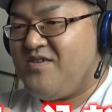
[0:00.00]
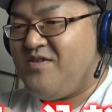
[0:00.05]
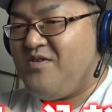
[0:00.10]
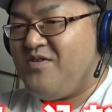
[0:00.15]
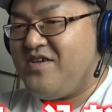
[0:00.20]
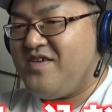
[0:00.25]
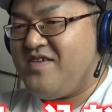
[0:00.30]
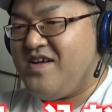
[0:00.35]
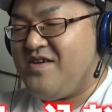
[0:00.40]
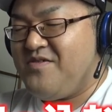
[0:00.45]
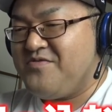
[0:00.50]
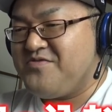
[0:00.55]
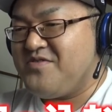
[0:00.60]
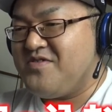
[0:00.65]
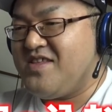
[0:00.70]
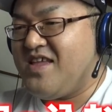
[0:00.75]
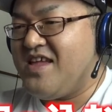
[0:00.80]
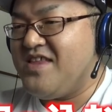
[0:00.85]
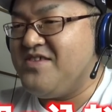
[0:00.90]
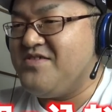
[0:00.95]
これはほん
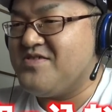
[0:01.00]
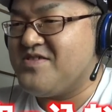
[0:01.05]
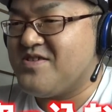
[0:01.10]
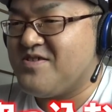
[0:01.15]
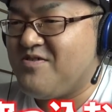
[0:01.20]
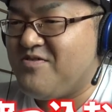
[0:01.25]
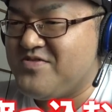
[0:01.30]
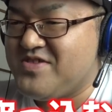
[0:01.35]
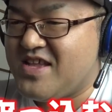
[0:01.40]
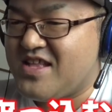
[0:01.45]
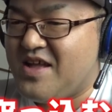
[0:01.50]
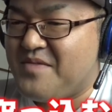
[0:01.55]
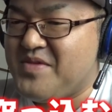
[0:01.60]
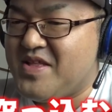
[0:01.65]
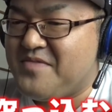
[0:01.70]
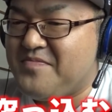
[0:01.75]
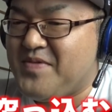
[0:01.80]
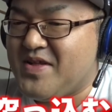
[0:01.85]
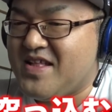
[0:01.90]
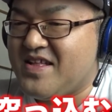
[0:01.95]
と電流突っ込んじゃダメ
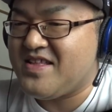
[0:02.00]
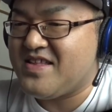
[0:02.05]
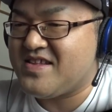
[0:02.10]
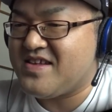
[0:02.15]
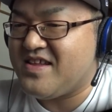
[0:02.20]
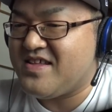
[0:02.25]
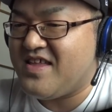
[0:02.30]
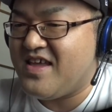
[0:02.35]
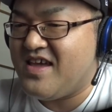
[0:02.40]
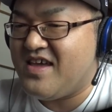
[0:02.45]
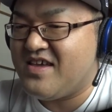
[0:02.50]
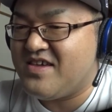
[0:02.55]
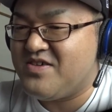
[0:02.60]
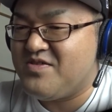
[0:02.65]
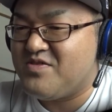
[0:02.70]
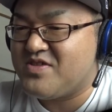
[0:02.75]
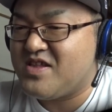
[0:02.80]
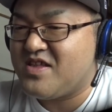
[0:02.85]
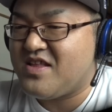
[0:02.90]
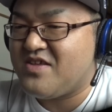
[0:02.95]
なパターンですからね、
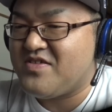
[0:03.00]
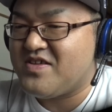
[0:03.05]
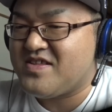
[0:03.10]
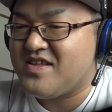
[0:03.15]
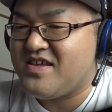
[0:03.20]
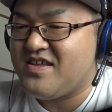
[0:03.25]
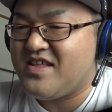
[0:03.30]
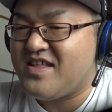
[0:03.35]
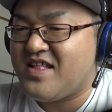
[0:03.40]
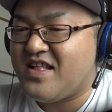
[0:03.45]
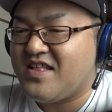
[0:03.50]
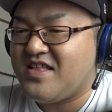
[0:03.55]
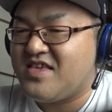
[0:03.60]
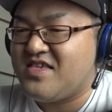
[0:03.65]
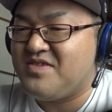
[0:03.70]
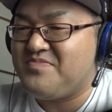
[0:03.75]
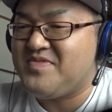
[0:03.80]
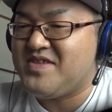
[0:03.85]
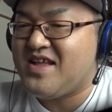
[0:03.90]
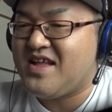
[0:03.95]
気をつけてくださいね。縦
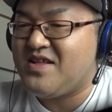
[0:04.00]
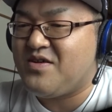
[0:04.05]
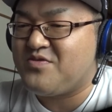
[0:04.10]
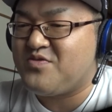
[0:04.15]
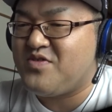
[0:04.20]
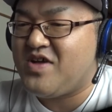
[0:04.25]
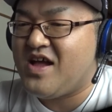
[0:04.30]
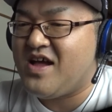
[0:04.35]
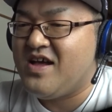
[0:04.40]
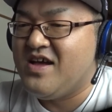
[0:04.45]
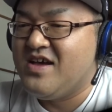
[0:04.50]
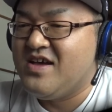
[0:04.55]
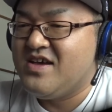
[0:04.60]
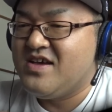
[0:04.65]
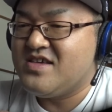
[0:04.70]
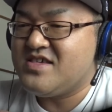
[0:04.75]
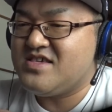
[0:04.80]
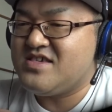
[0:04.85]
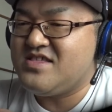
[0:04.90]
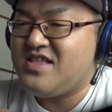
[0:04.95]
地みたいなことは
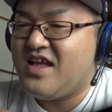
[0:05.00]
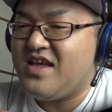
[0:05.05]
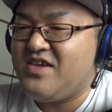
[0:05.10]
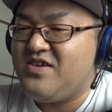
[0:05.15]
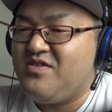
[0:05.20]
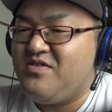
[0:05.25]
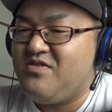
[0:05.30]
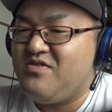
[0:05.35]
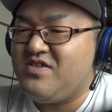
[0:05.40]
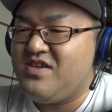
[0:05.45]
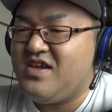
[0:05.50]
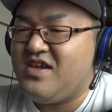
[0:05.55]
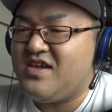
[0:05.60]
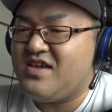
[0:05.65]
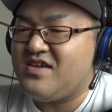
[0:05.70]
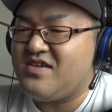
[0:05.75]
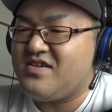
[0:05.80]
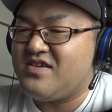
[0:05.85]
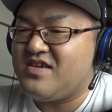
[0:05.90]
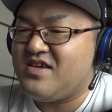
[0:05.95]
しないように、
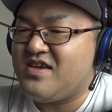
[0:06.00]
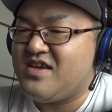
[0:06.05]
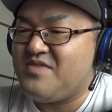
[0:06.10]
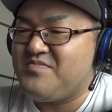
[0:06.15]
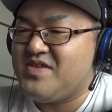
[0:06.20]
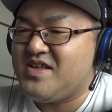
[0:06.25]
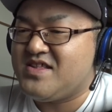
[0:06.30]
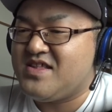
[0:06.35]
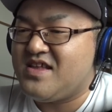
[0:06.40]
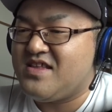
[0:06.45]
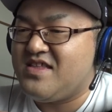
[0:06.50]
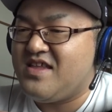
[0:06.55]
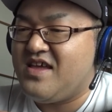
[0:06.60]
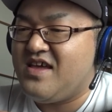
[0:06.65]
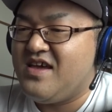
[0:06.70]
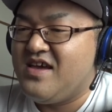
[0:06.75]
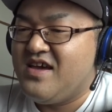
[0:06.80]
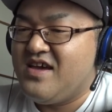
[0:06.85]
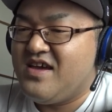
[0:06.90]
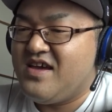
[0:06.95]
えー、皆さんね、
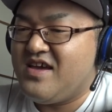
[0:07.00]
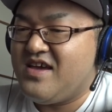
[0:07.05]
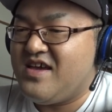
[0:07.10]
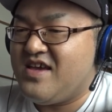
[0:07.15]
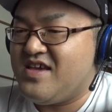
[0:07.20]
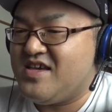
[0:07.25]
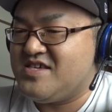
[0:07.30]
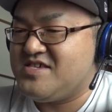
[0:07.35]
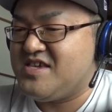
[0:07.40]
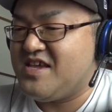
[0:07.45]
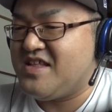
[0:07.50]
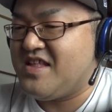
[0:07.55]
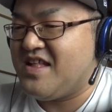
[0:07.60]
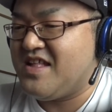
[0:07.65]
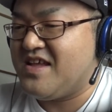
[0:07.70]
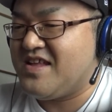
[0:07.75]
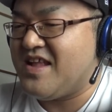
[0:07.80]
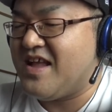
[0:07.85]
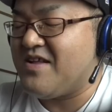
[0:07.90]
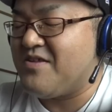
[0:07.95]
えー、していた
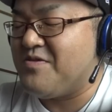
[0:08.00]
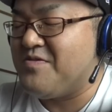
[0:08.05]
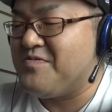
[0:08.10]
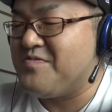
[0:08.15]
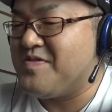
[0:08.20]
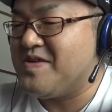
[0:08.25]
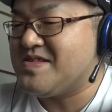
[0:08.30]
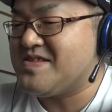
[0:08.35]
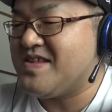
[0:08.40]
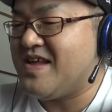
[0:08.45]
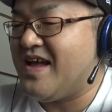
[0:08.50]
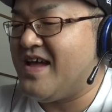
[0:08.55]
だきたいと思います。